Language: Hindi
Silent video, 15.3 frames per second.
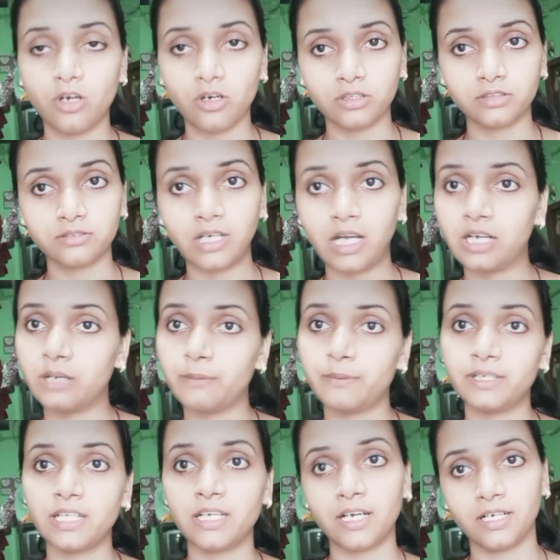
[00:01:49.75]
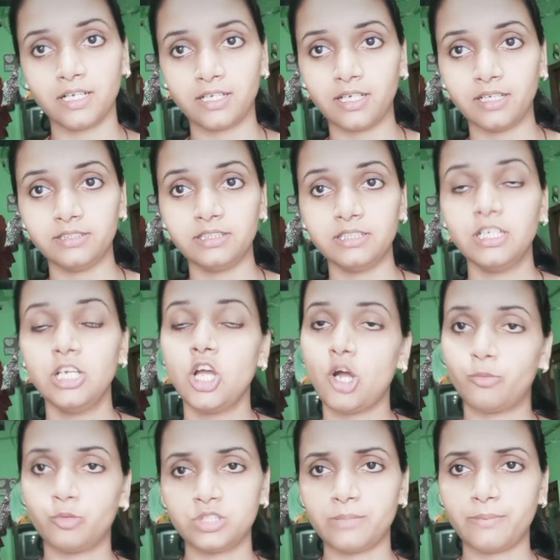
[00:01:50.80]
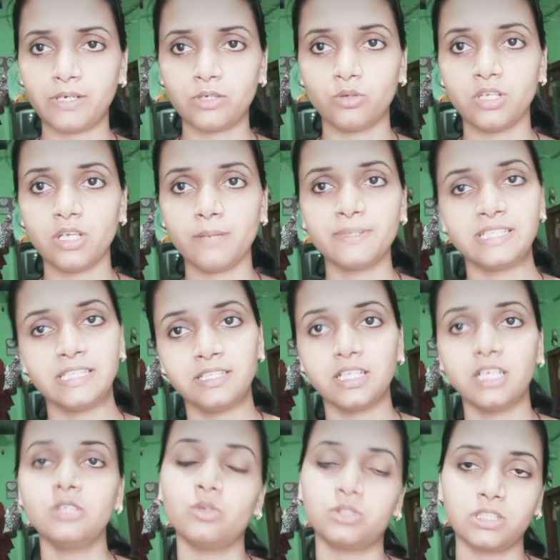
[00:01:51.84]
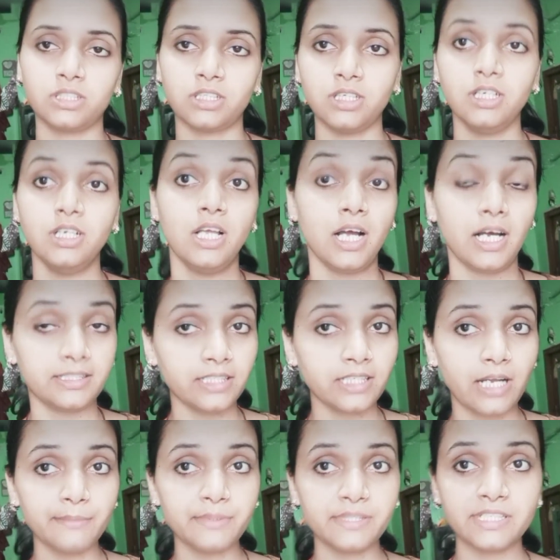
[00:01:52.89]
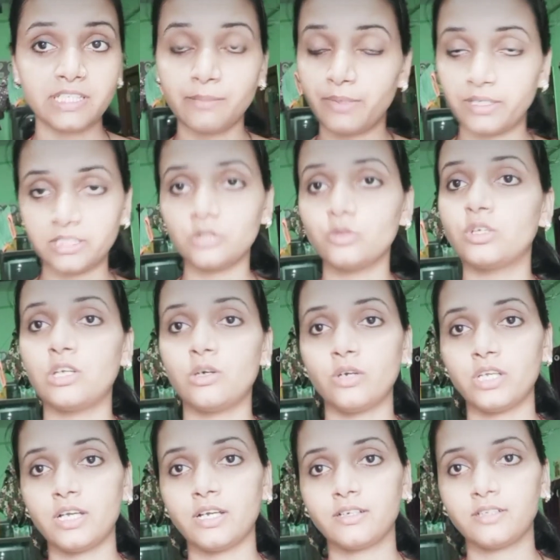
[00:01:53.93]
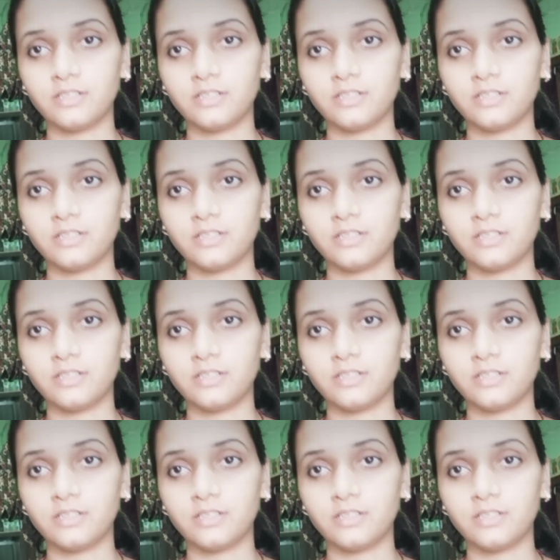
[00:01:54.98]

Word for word: और खाना बन गया खाना खा लिए और पूजा पाठ हो गया बस इतना ही होता था अदर काम जैसे कि बर्तन धोना हो गया